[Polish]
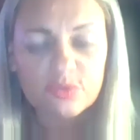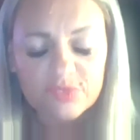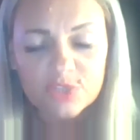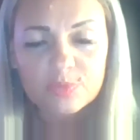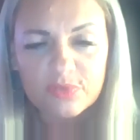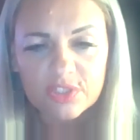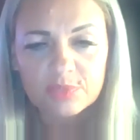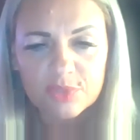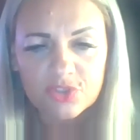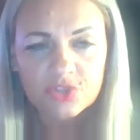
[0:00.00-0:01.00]
również
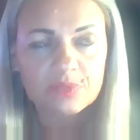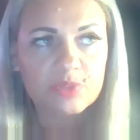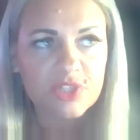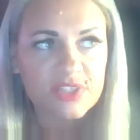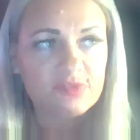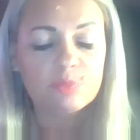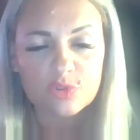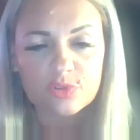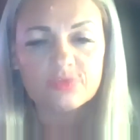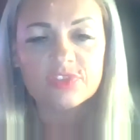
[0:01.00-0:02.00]
powinien być przez
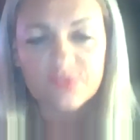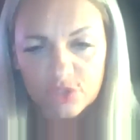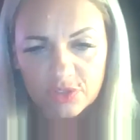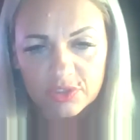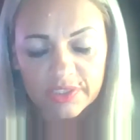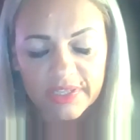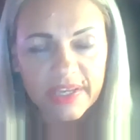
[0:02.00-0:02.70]
wyborców zwolniony.